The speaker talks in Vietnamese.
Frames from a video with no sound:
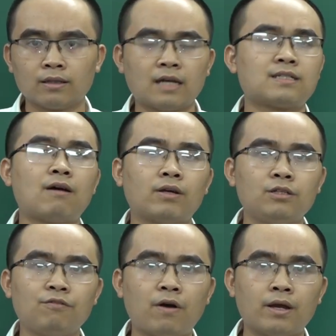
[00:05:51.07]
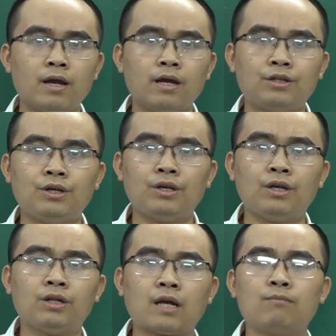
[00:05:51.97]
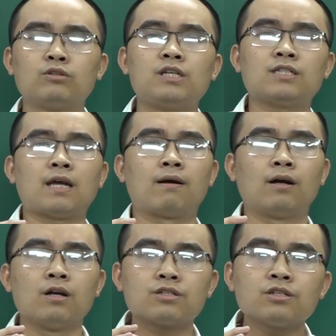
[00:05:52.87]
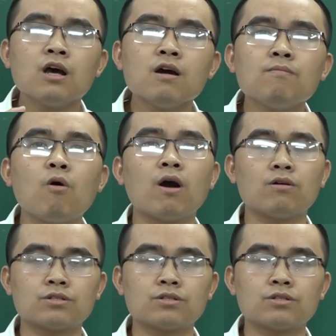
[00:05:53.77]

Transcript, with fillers: Tại sao lại như vậy? Thì thầy muốn chia sẻ sơ bộ,